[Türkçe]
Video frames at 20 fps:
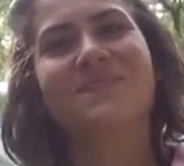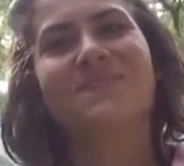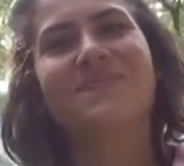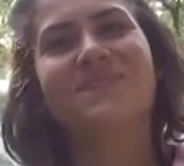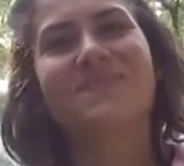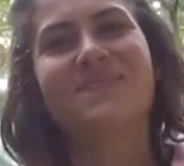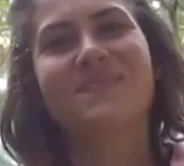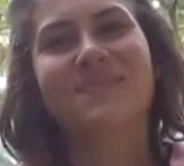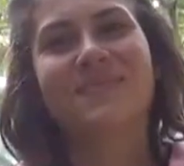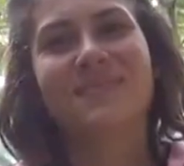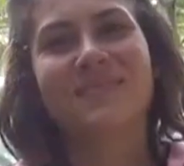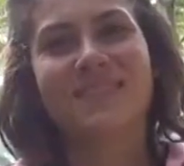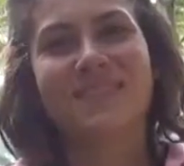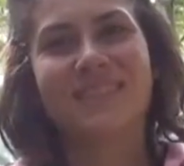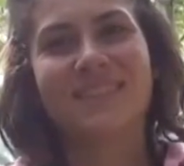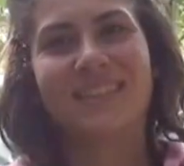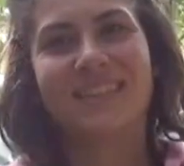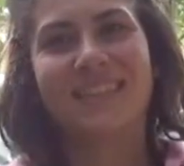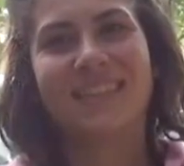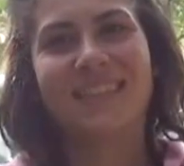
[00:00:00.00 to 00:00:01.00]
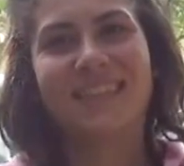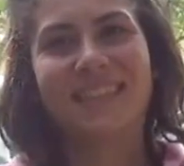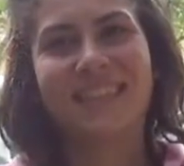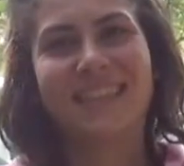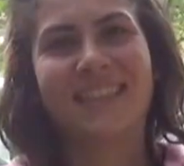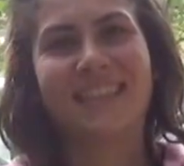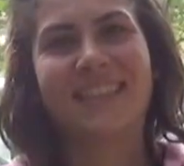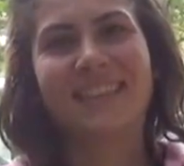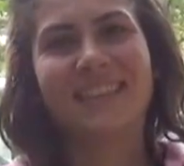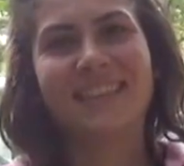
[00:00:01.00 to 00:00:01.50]
delirme sınırına ne
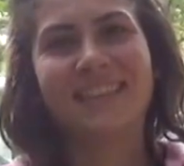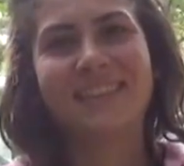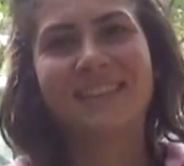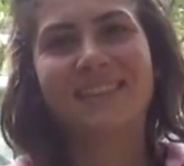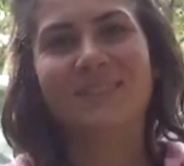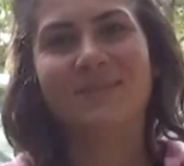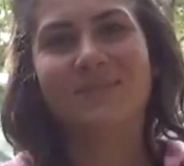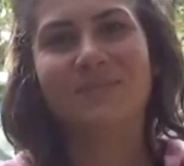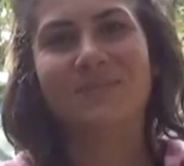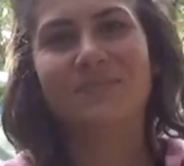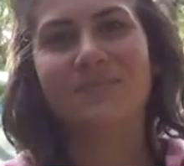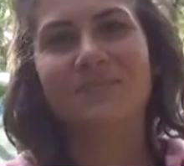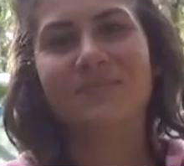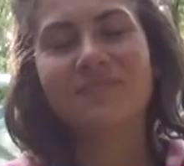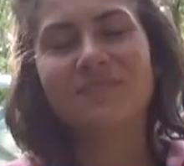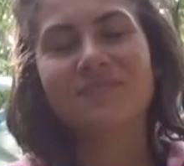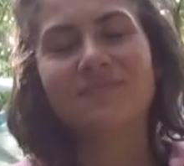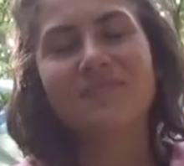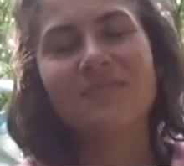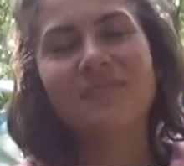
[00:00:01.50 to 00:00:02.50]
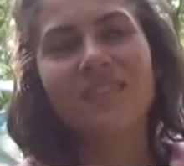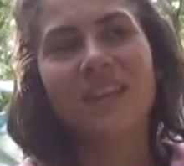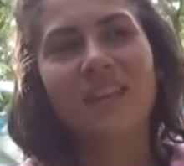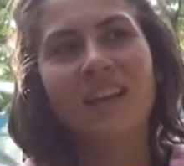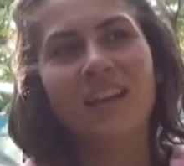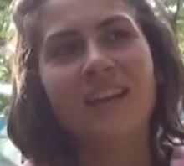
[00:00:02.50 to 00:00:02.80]
getiriyor seni son zamanlarda?